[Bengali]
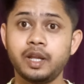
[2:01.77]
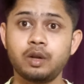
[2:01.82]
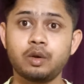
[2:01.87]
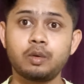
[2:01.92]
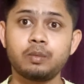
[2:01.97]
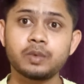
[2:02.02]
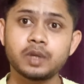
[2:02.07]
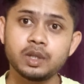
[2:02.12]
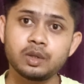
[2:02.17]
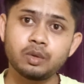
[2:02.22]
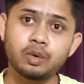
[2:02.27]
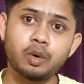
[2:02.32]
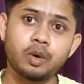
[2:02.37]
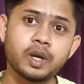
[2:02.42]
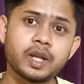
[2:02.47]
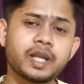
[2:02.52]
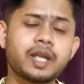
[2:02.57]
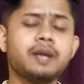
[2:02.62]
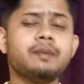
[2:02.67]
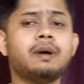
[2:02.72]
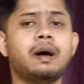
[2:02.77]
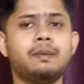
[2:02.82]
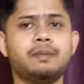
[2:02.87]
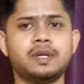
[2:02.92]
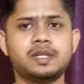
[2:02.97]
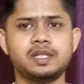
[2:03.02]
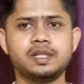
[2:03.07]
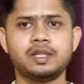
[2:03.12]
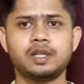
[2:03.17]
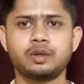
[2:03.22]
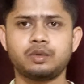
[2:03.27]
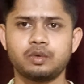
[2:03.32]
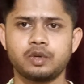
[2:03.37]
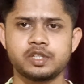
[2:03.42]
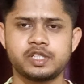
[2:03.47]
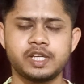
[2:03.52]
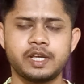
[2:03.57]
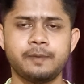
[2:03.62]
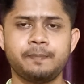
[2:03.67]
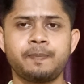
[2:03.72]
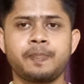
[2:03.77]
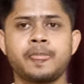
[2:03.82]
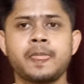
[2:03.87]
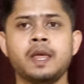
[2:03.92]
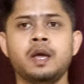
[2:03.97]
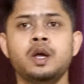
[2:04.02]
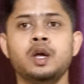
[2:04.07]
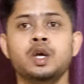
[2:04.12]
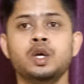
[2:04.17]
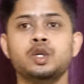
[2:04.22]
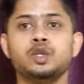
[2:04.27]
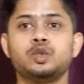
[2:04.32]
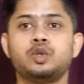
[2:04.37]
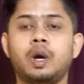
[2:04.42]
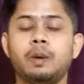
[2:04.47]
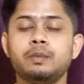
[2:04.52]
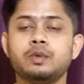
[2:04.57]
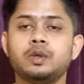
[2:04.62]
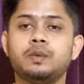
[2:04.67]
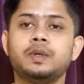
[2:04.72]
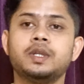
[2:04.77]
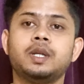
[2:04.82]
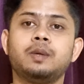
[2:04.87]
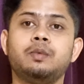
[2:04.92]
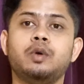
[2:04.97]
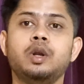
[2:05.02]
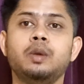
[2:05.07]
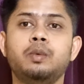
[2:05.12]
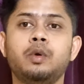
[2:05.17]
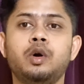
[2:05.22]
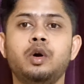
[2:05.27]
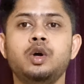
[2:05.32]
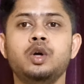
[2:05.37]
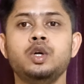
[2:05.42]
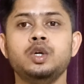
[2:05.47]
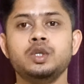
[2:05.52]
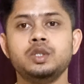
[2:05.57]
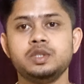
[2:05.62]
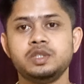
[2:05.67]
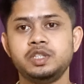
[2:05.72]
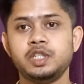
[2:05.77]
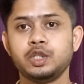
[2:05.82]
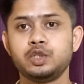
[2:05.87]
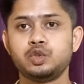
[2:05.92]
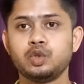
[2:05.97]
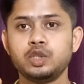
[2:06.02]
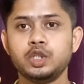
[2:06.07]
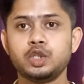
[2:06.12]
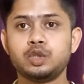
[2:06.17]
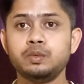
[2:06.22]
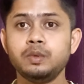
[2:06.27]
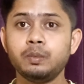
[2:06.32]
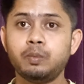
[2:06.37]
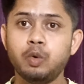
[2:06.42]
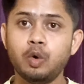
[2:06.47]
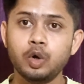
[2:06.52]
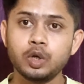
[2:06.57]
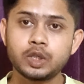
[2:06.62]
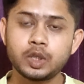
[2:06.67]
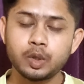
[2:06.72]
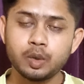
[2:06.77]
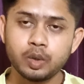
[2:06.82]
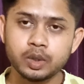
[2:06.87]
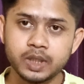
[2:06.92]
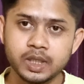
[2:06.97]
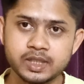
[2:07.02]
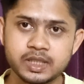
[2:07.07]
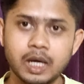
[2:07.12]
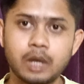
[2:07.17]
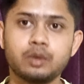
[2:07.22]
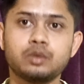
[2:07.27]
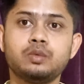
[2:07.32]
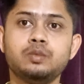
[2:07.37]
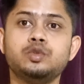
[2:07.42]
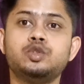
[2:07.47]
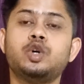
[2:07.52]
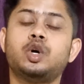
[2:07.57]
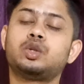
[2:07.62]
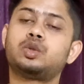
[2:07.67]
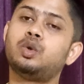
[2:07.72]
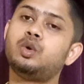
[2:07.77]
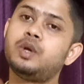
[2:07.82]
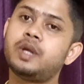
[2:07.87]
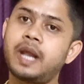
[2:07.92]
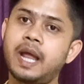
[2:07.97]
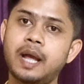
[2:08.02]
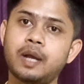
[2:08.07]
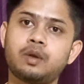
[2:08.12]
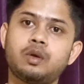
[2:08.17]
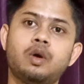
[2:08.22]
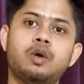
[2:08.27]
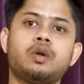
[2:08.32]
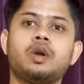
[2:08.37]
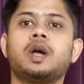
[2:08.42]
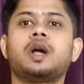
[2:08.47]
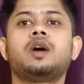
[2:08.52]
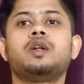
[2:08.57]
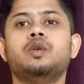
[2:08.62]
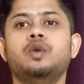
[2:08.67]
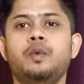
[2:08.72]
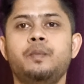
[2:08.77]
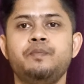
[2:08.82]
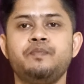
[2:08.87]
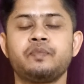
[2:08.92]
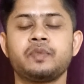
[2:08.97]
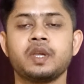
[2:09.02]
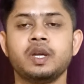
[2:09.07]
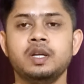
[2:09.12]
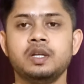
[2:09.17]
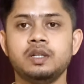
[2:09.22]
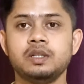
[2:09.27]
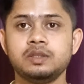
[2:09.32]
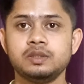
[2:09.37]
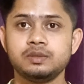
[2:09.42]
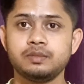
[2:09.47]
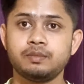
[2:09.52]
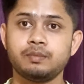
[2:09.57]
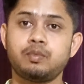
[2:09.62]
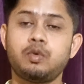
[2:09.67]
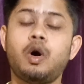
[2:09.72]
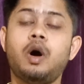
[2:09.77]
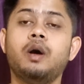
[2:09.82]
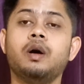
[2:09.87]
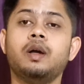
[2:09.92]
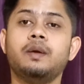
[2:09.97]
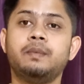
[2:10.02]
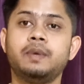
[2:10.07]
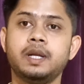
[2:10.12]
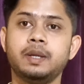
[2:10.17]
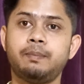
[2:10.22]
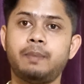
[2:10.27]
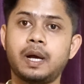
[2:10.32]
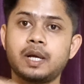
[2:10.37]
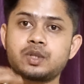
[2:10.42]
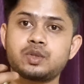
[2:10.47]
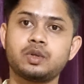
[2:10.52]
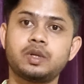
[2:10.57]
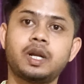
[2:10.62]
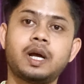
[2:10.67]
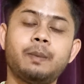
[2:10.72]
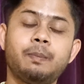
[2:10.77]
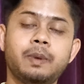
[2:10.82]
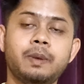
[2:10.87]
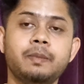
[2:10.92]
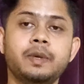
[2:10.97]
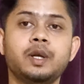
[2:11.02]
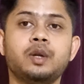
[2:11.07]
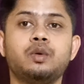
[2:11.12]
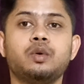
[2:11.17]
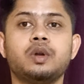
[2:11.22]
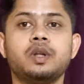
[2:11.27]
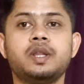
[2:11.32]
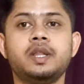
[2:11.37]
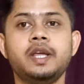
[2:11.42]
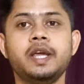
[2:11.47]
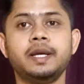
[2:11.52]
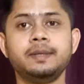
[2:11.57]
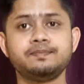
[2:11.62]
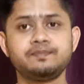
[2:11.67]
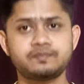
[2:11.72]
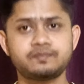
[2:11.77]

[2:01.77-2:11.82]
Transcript: এরকম কিন্তু অনেকেই ভাবনা চিন্তা করেছে তো আমি তোমাদের বলবো যে যদি তুমি ভর্তি হতে চাও তুমি যতই র্যাঙ্ক করো না কেন মানে পাঁচশো টাকা পেমেন্ট করে দিয়ে